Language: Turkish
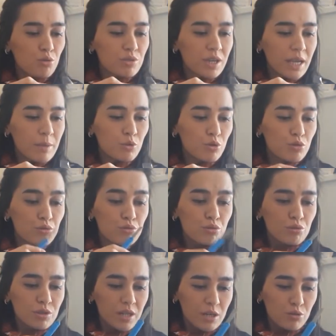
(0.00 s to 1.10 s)
O da hem görüntü
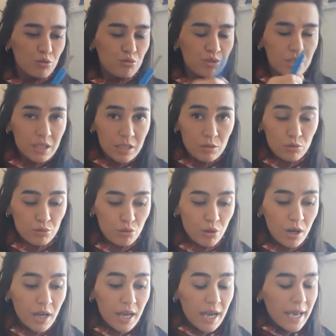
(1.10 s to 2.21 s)
olarak çok çirkin oluyor
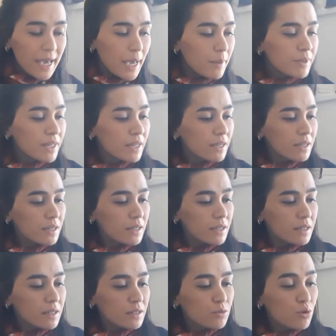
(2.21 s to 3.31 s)
hem de
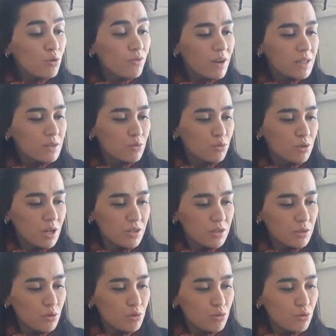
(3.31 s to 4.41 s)
e, çok fazla
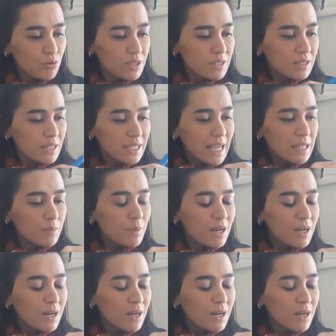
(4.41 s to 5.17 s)
uğraştırıyor sonrasında. Yani